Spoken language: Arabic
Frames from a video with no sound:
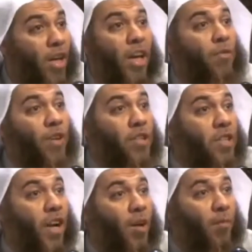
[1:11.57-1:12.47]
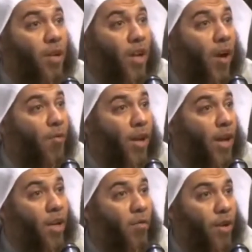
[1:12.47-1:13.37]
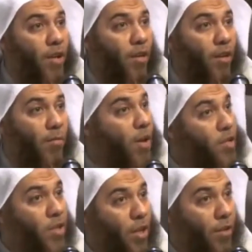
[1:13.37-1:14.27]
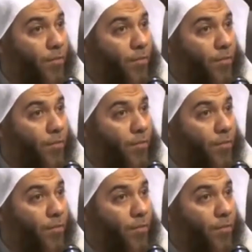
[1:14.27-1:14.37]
كيف يشتغل بالنافلة عن الفريضة ما يصح